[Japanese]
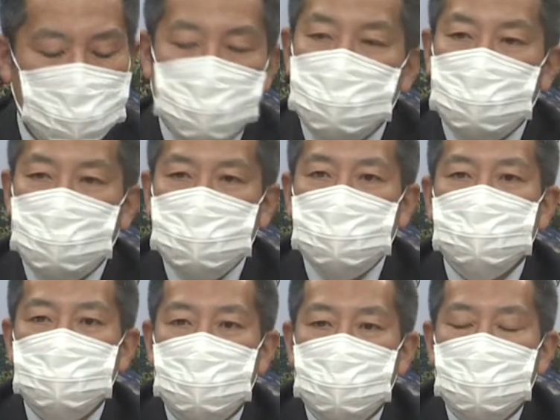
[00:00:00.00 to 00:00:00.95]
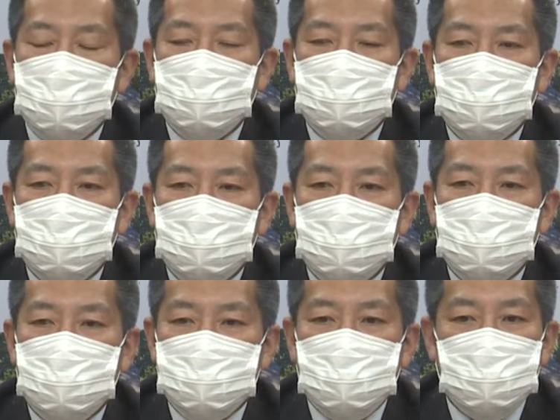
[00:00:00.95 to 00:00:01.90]
これからですね、
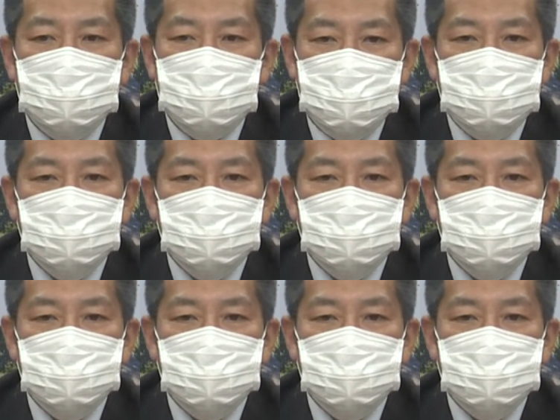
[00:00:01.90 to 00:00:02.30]
3回目の接